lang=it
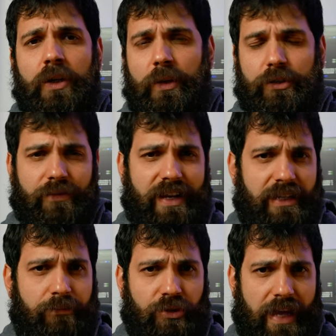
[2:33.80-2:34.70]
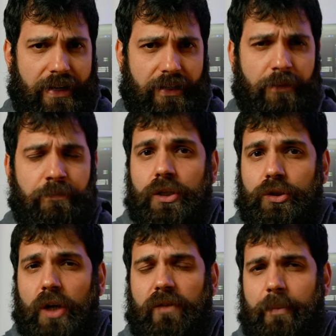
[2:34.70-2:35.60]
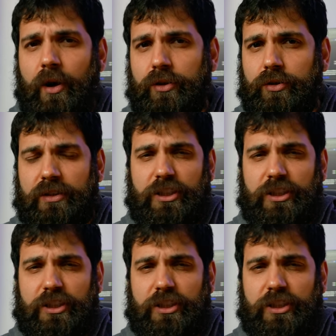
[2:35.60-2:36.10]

qui troverete il mio tag dove porto